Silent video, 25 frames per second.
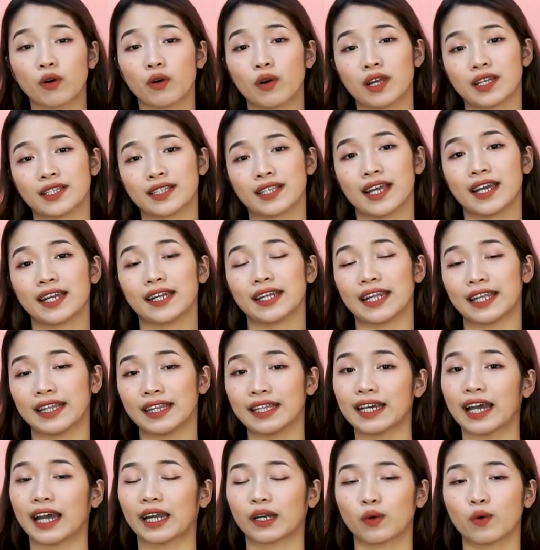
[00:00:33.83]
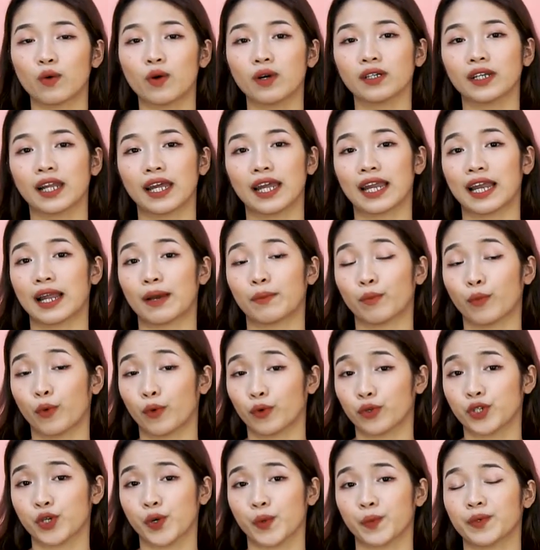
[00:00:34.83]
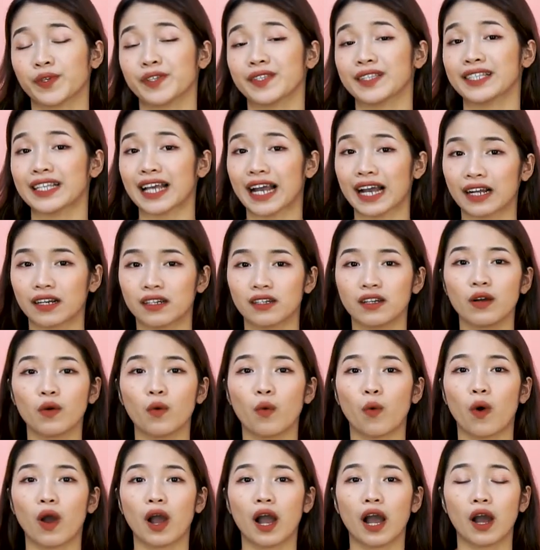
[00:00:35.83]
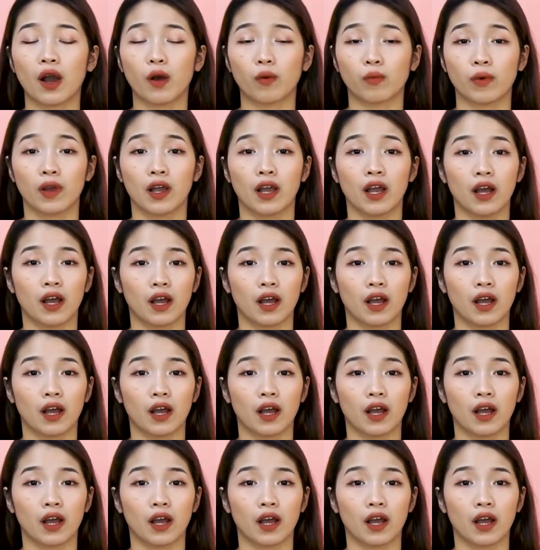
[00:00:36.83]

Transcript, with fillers: Collagen đến từ Hàn Quốc này là một trong những dạng nước hoa hồng